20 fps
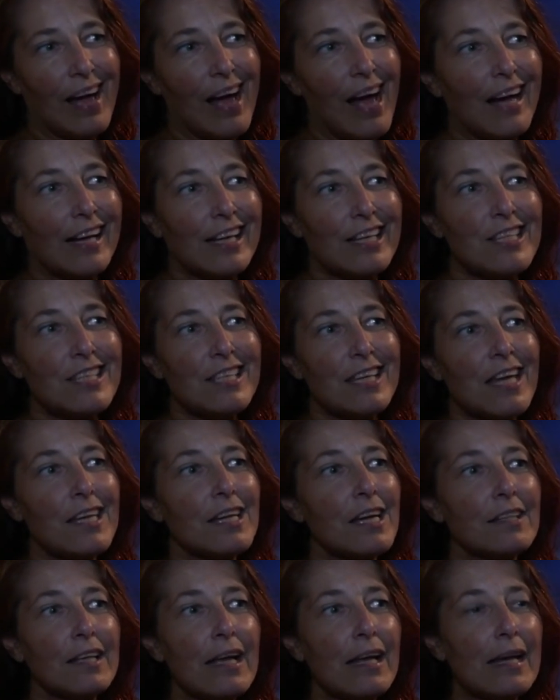
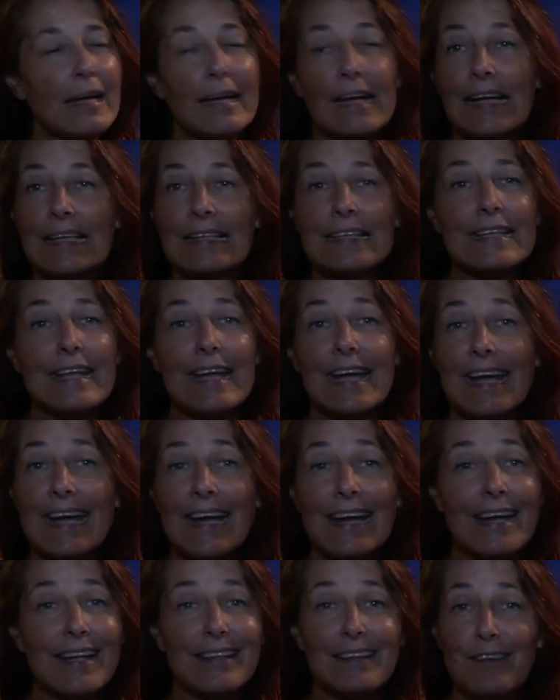all'insegna delle
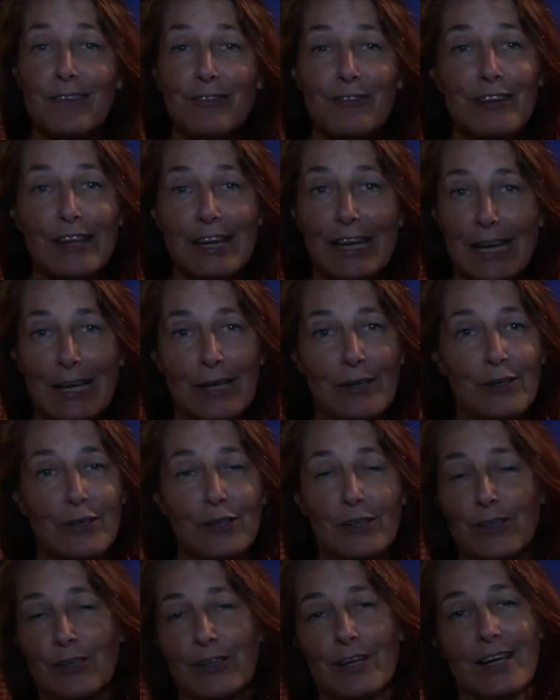candele, del
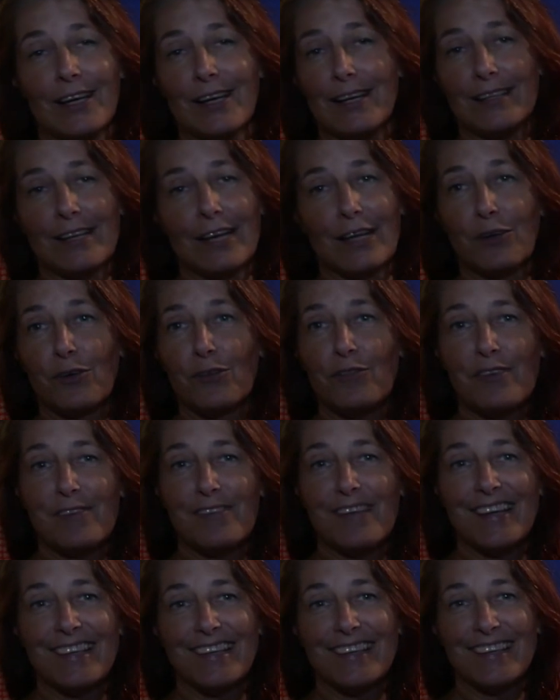vino e della
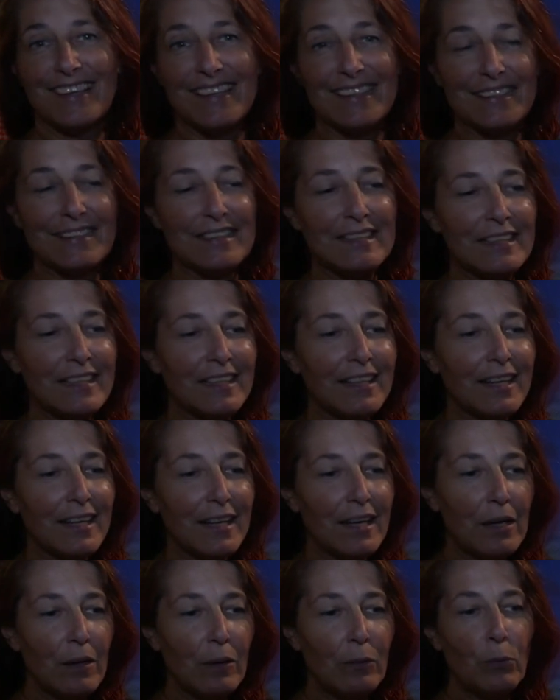convivialità.
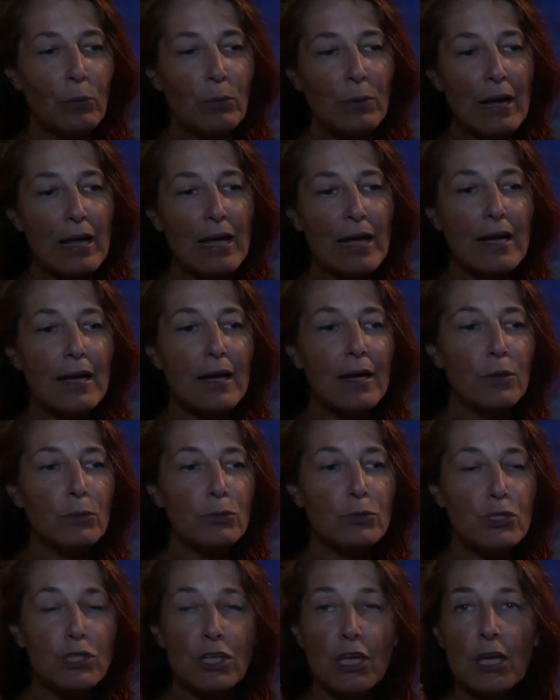Una,
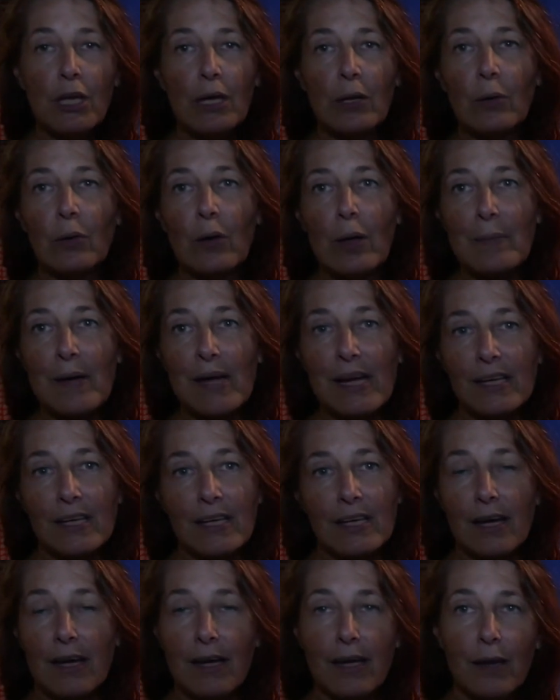un singolo
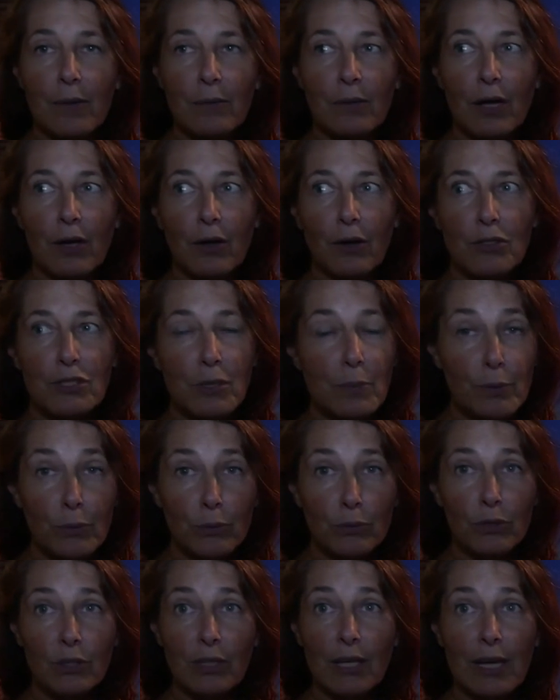macchia è una cosa
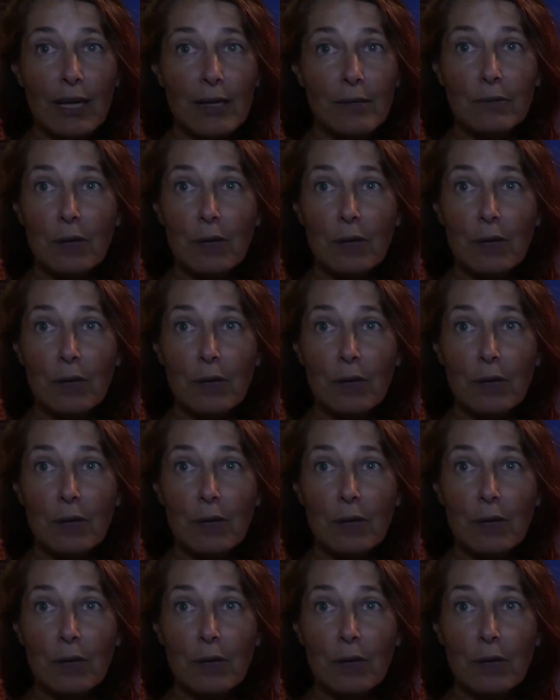brutta,